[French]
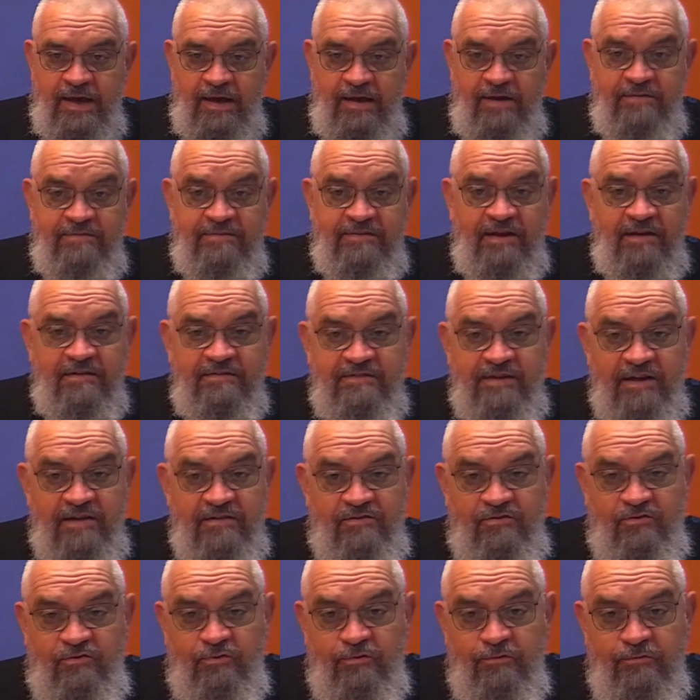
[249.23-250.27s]
et c'est
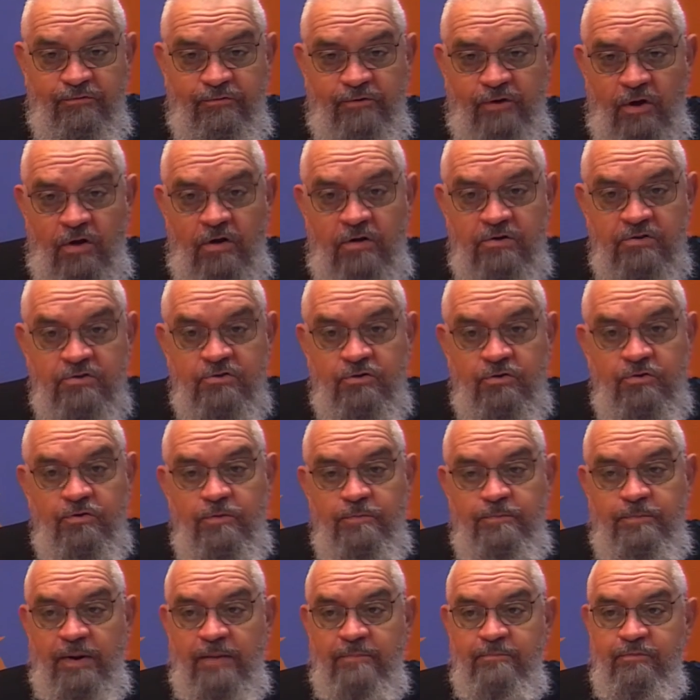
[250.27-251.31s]
cette souffrance de ne
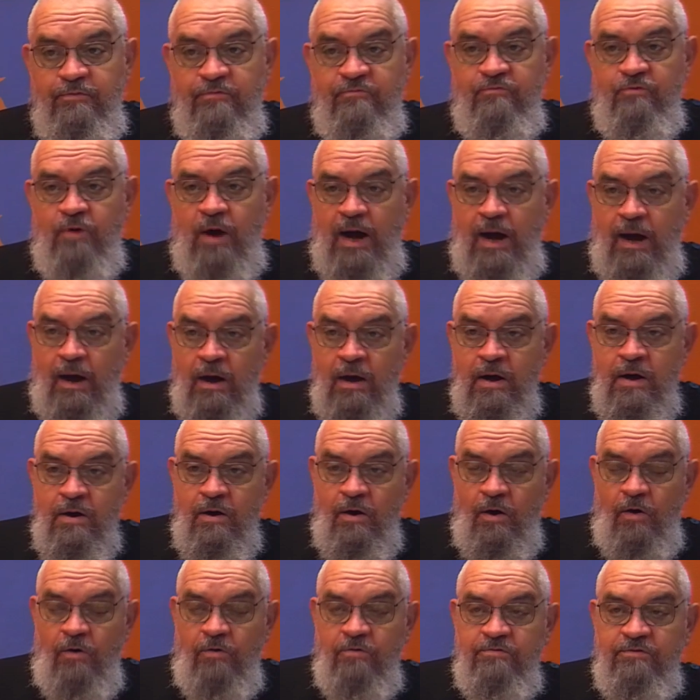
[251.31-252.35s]
pas pouvoir
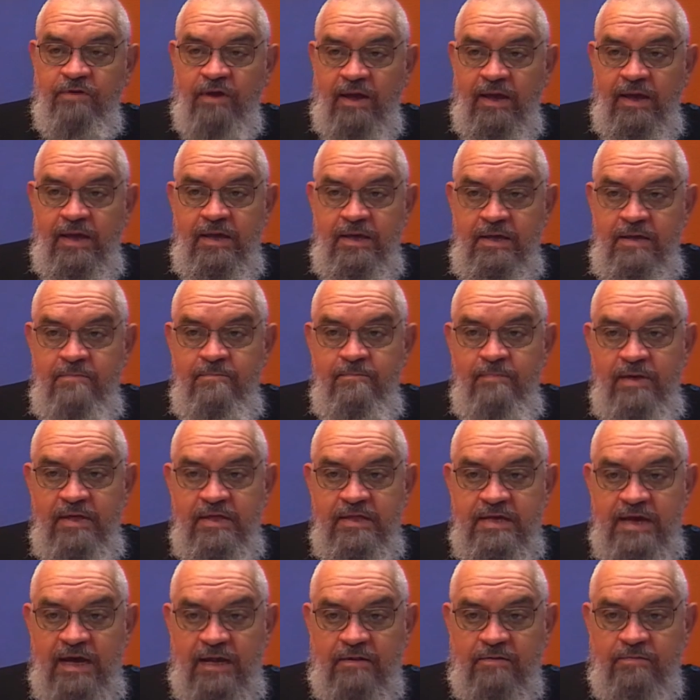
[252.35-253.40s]
entrer
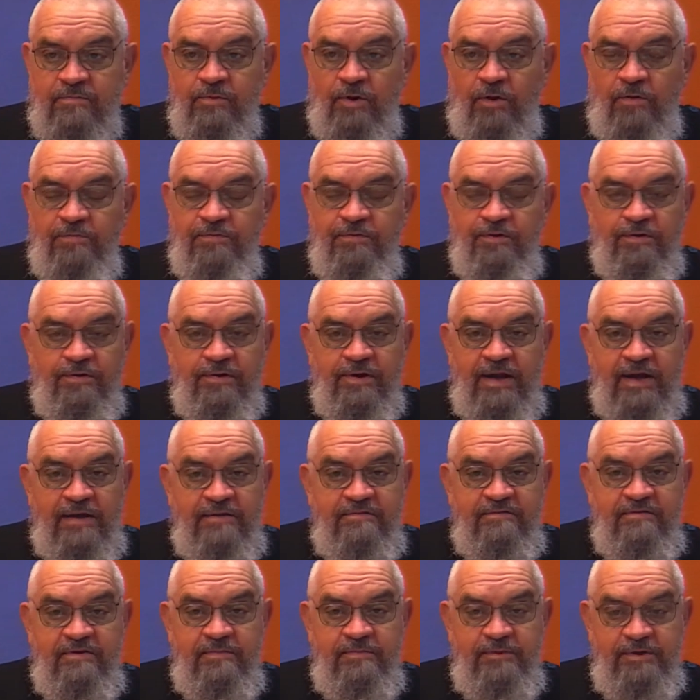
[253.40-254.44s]
immédiatement dans
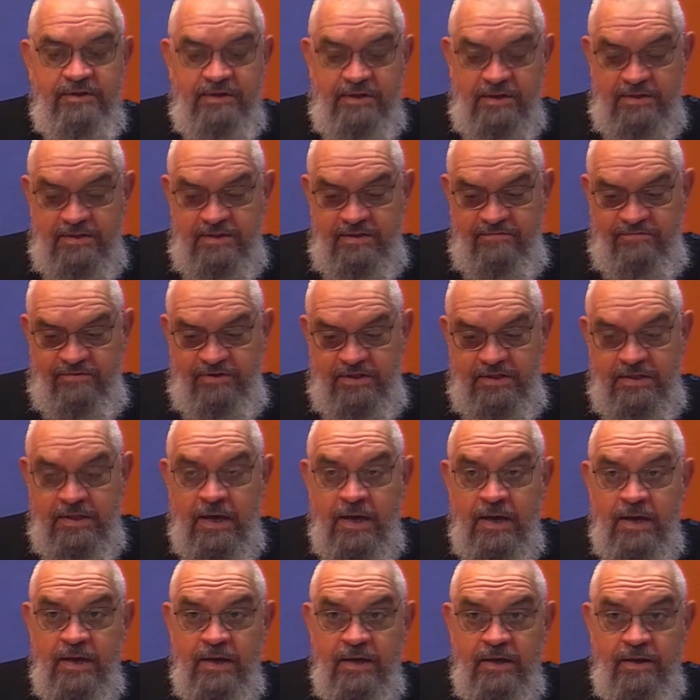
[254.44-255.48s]
l'intimité divine
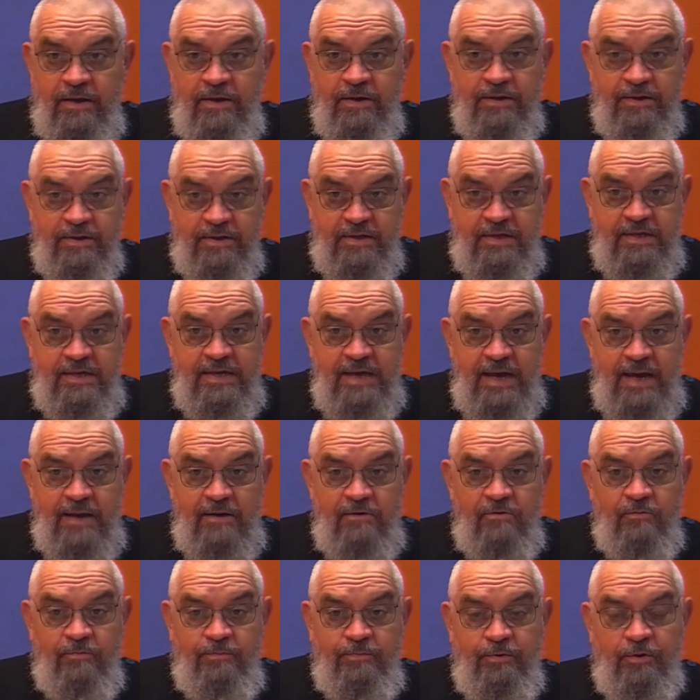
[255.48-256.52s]
euh, qui est
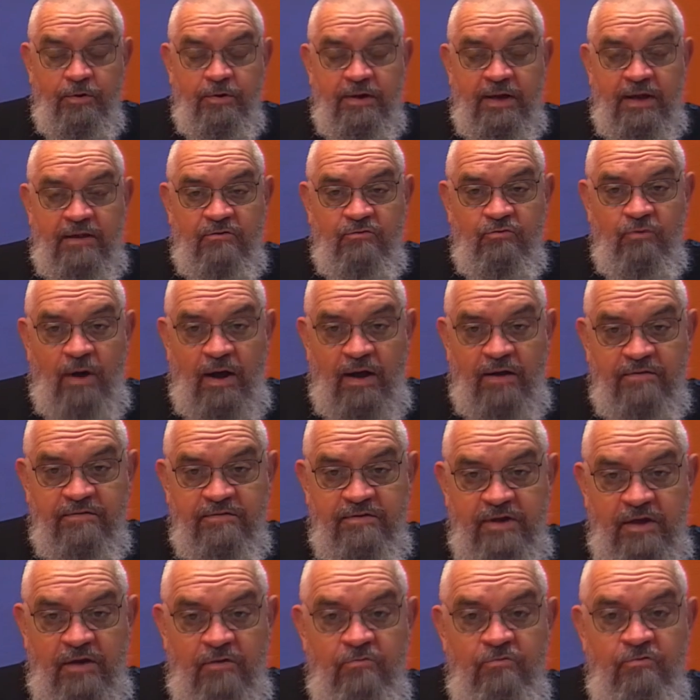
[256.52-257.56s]
le purgatoire, ce
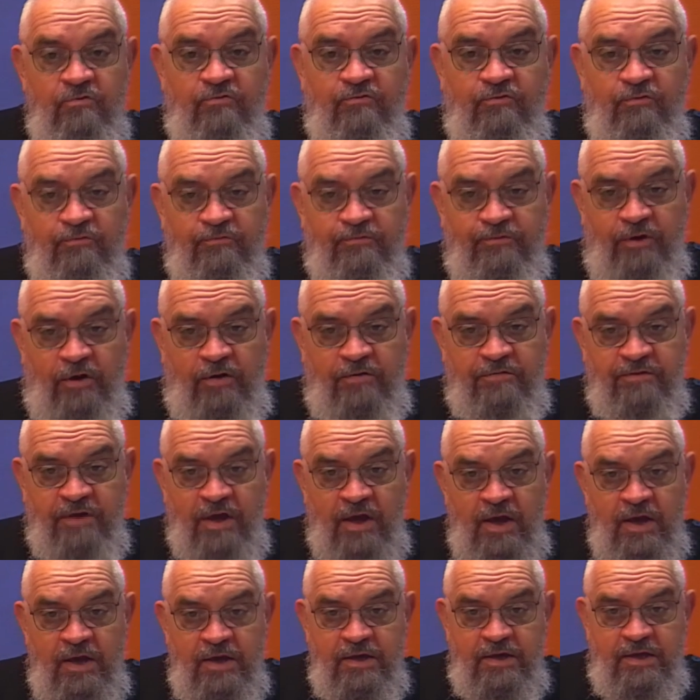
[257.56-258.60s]
qui est une souffrance
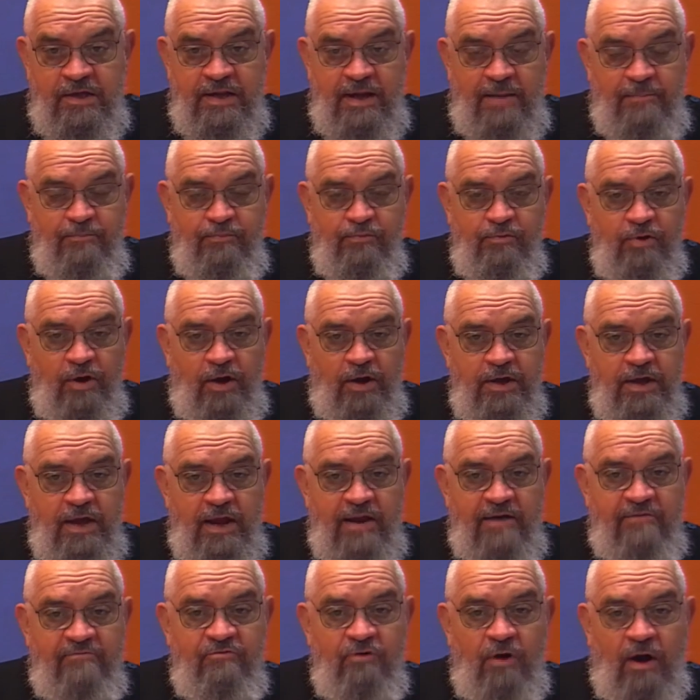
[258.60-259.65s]
qui n'a plus
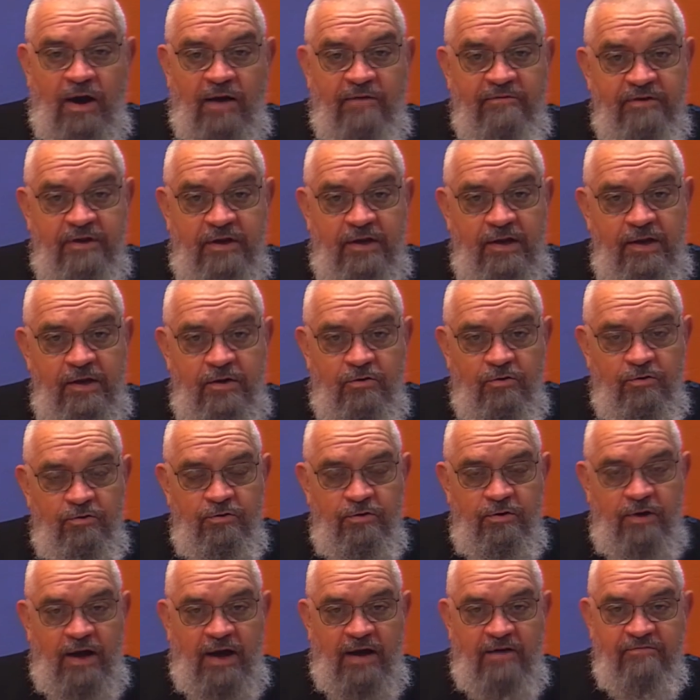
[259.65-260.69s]
rien à voir avec
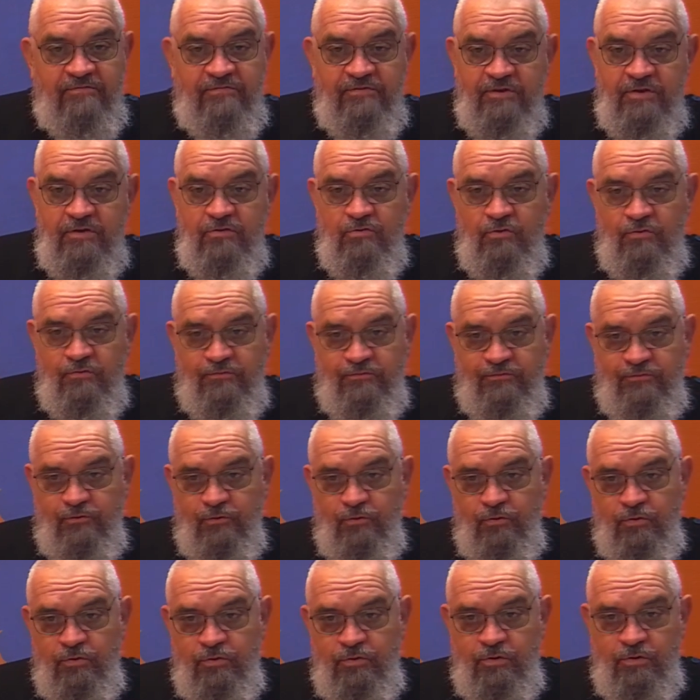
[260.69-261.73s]
l'iconographie de
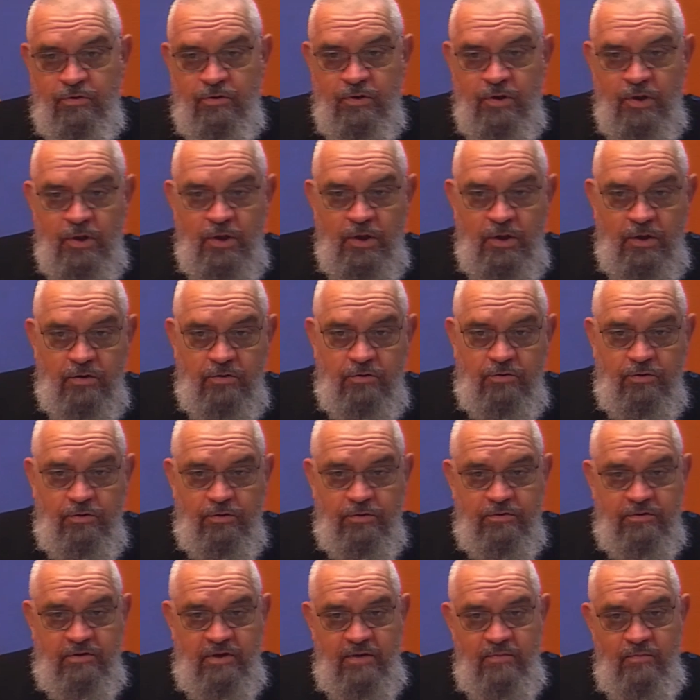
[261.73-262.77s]
feu, de
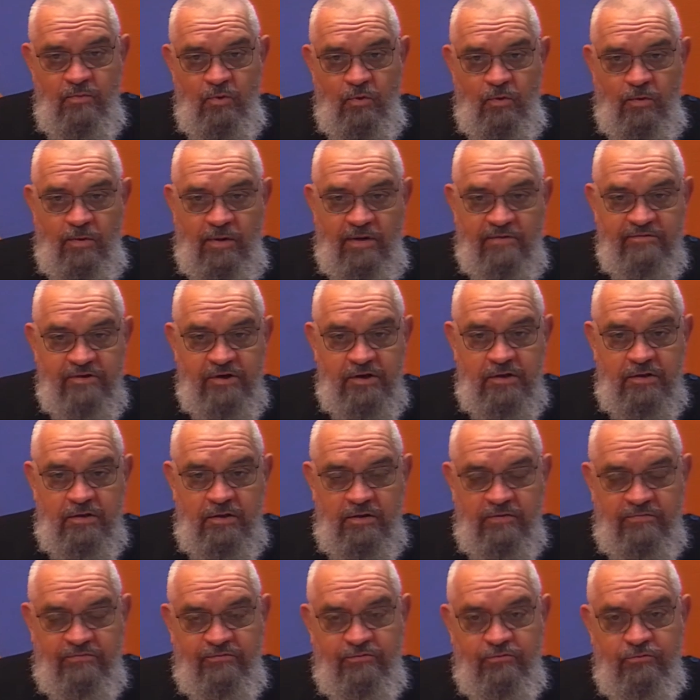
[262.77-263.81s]
démons avec
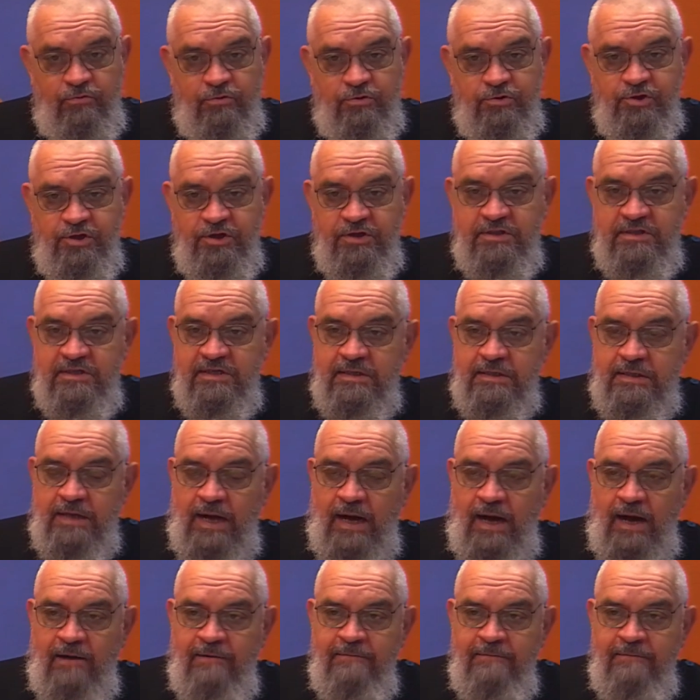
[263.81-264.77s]
des fourches, etc.